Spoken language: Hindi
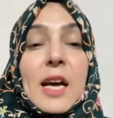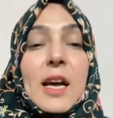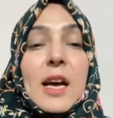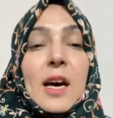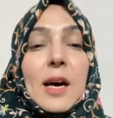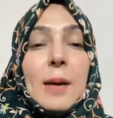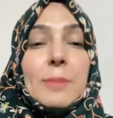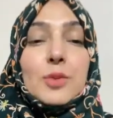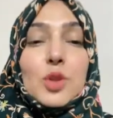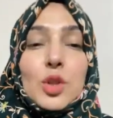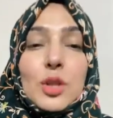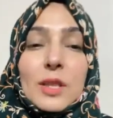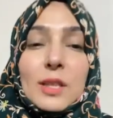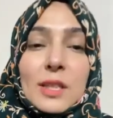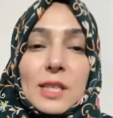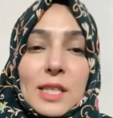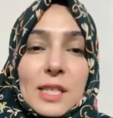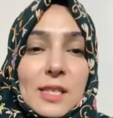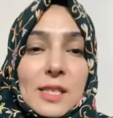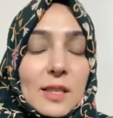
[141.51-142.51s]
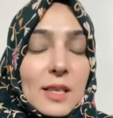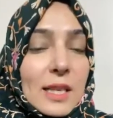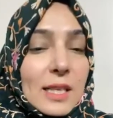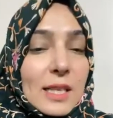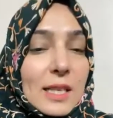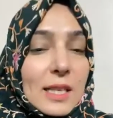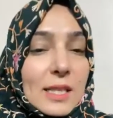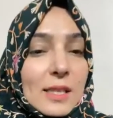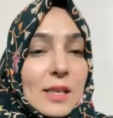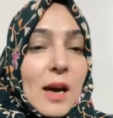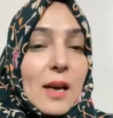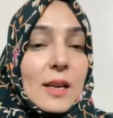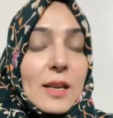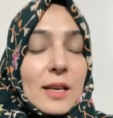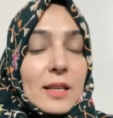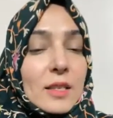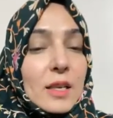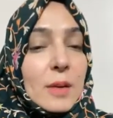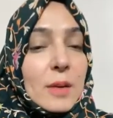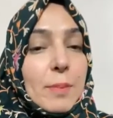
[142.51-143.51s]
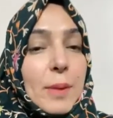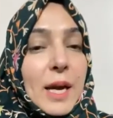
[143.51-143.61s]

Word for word: तो अब जो तीसरे साल है ये